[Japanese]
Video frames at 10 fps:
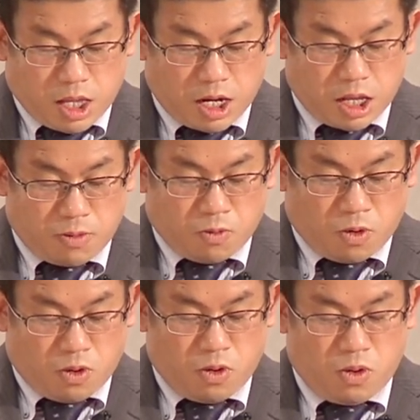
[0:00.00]
誰で
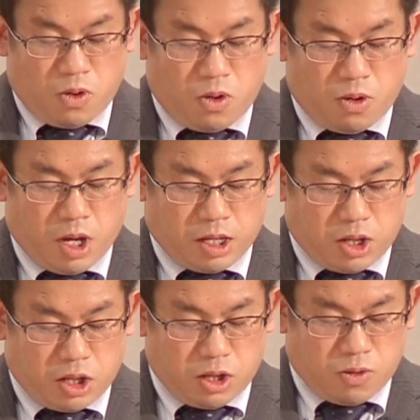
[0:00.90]
も
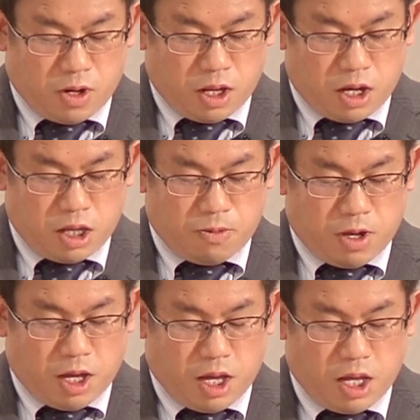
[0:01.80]
私によらないで
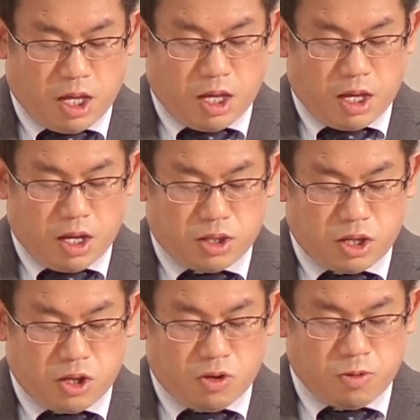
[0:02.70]
は、
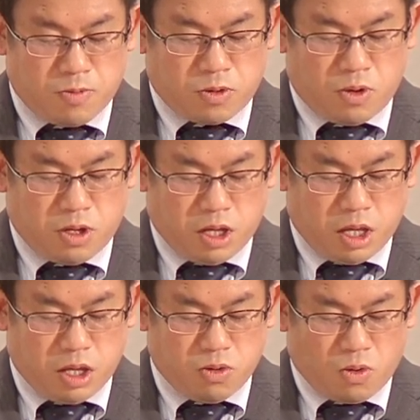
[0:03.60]
父の身元
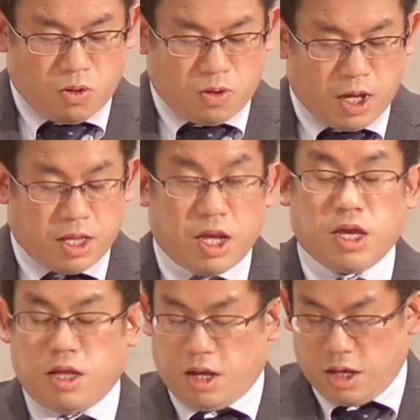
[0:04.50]
に行くことはで
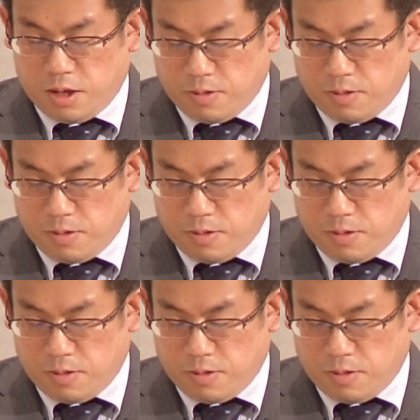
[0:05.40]
きない。